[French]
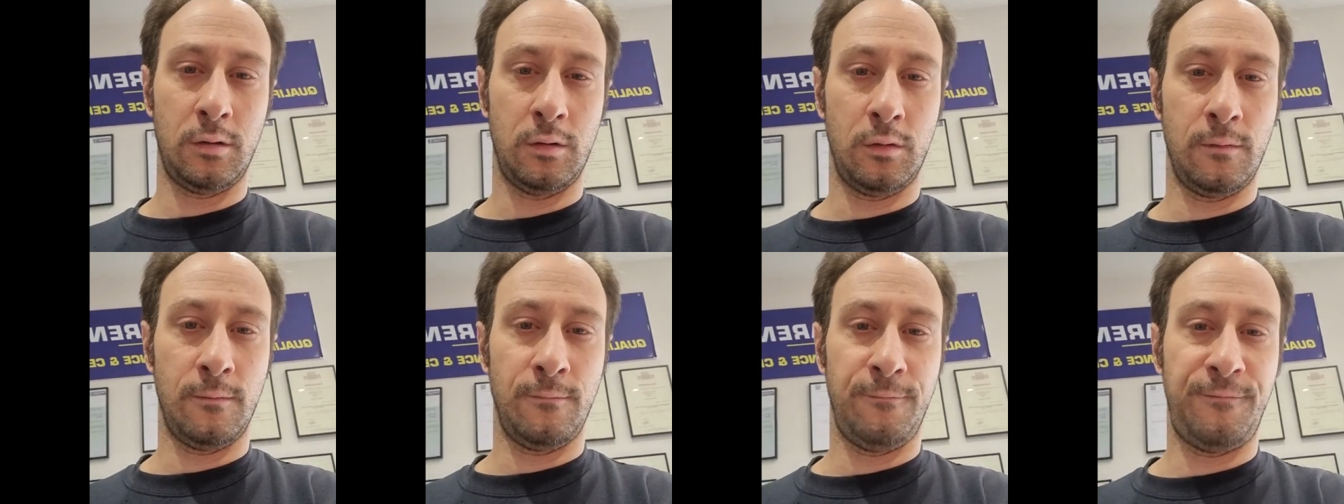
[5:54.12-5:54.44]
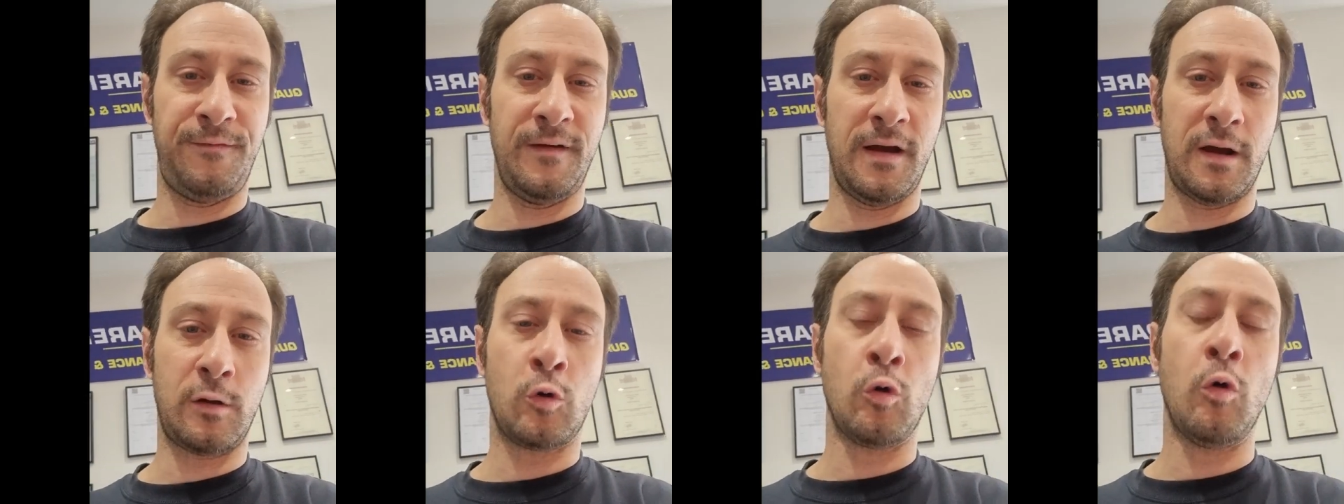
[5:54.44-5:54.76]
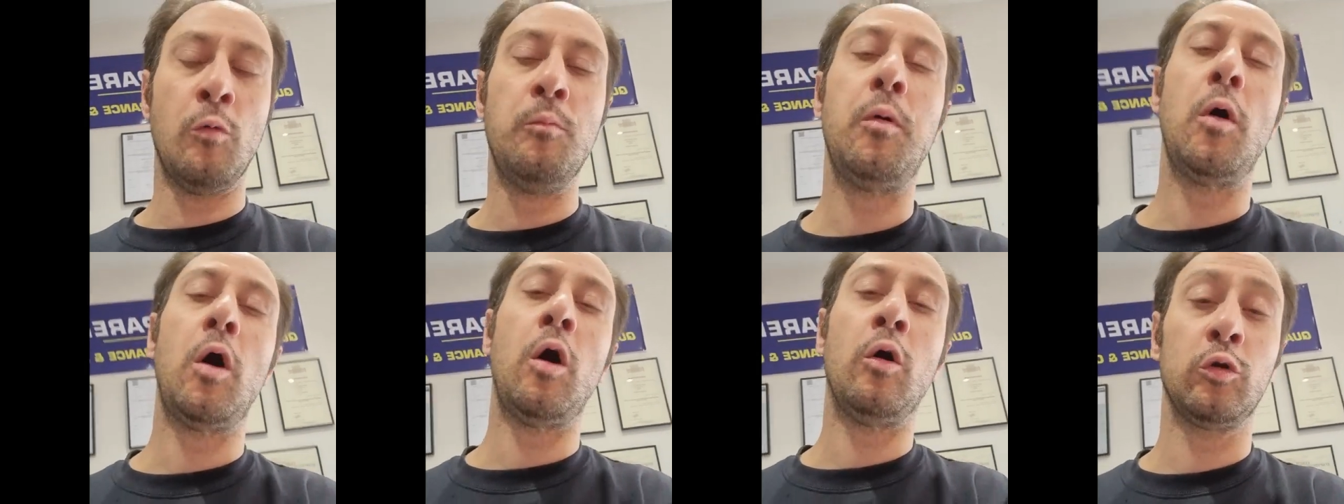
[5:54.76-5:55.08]
faire
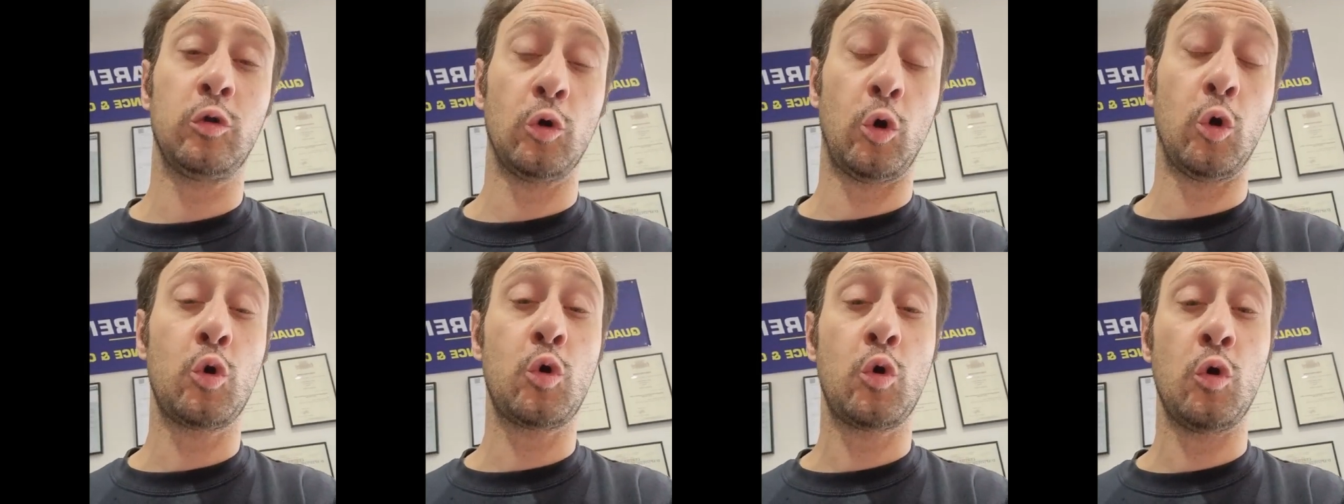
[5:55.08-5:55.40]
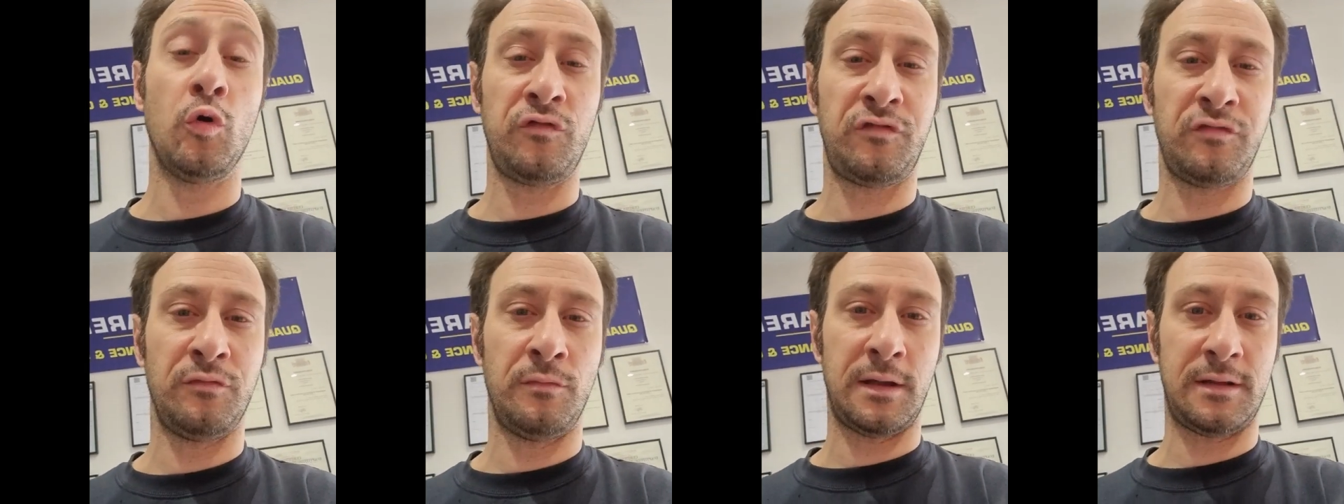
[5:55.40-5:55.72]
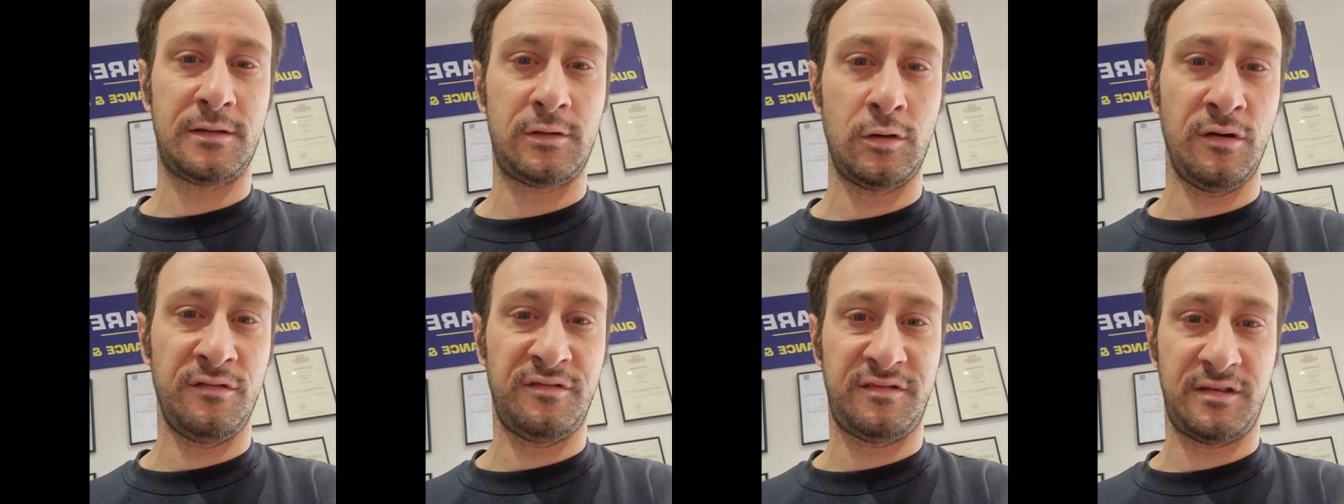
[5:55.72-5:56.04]
comprendre au
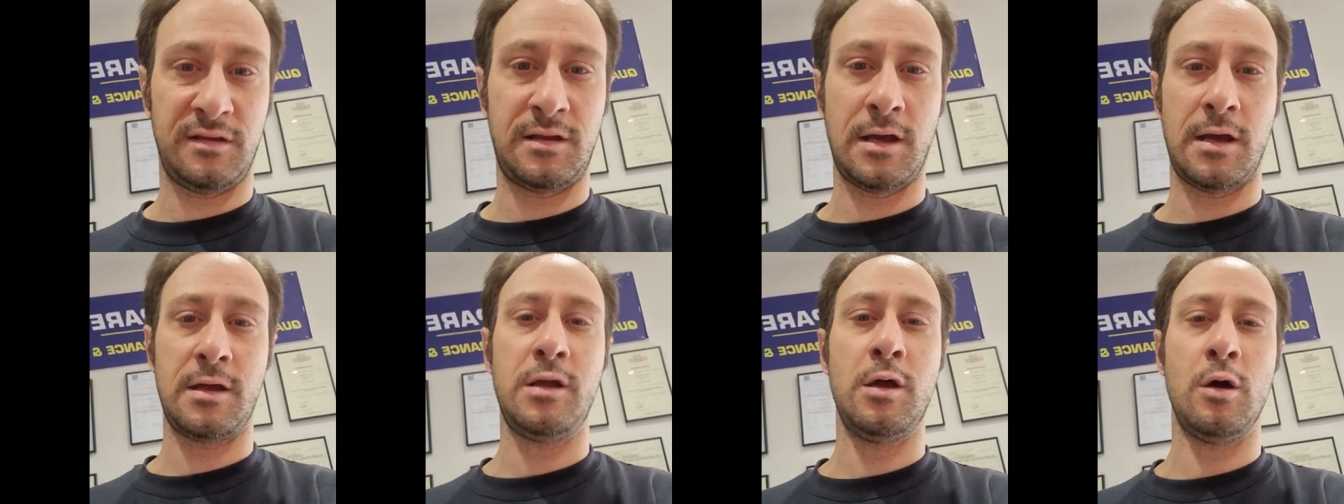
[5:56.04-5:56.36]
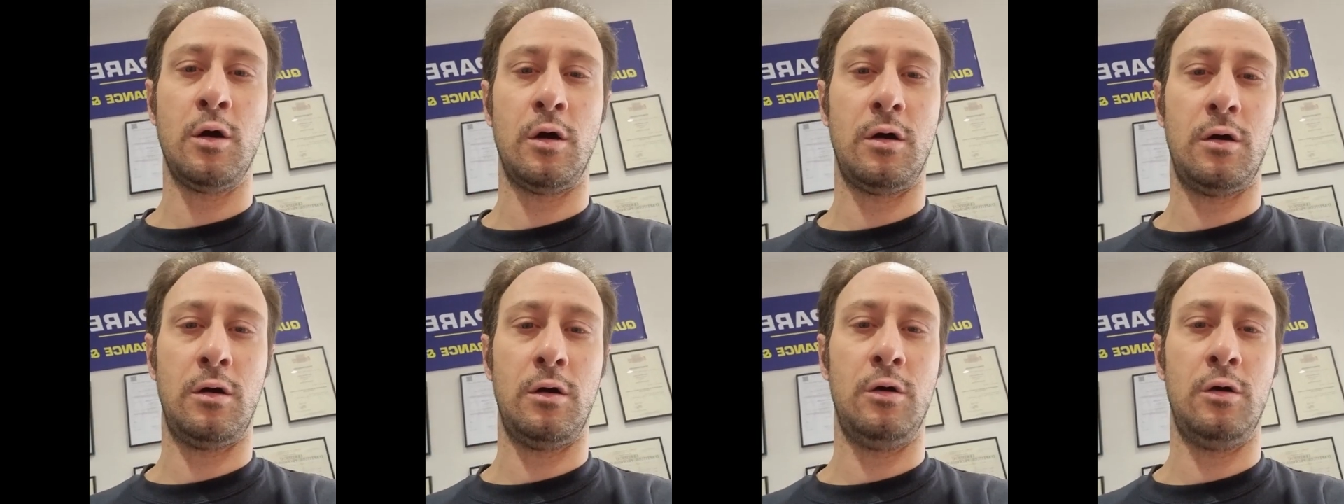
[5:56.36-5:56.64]
consommateur, c'est d'ailleurs euh,